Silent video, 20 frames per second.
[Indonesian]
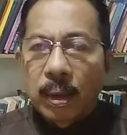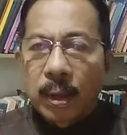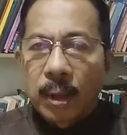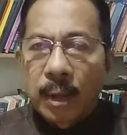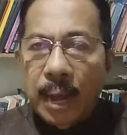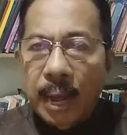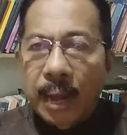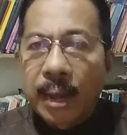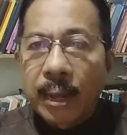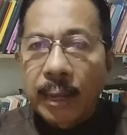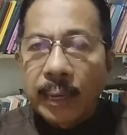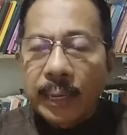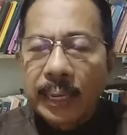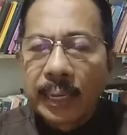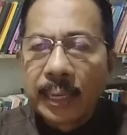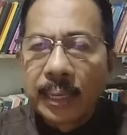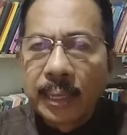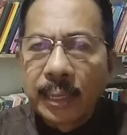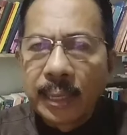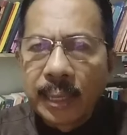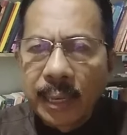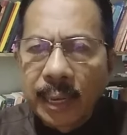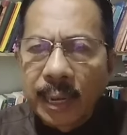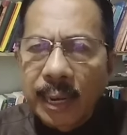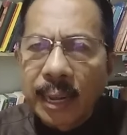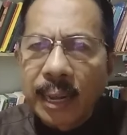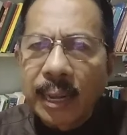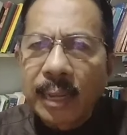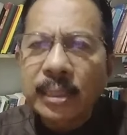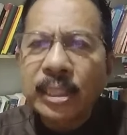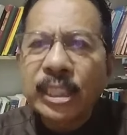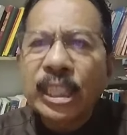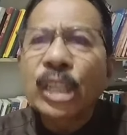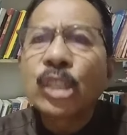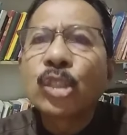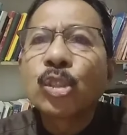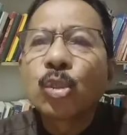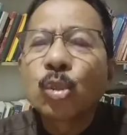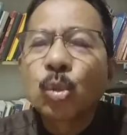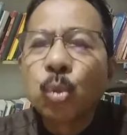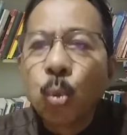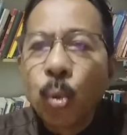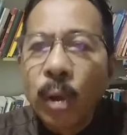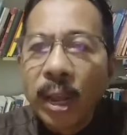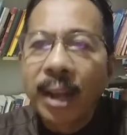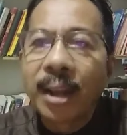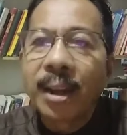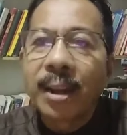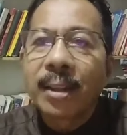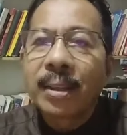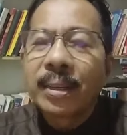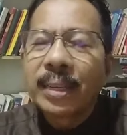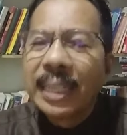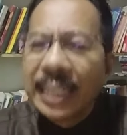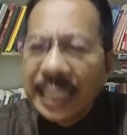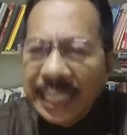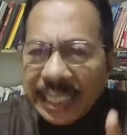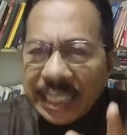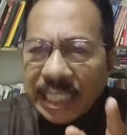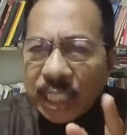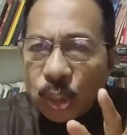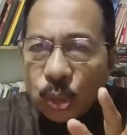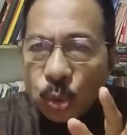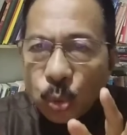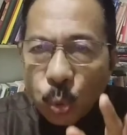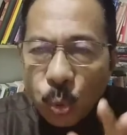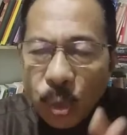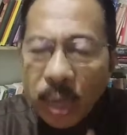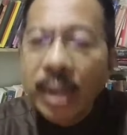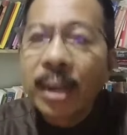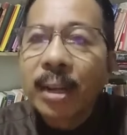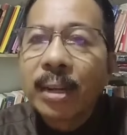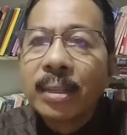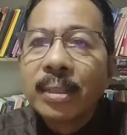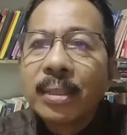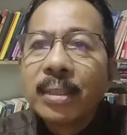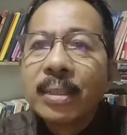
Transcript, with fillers: Nah, inilah secuil, ini secuil,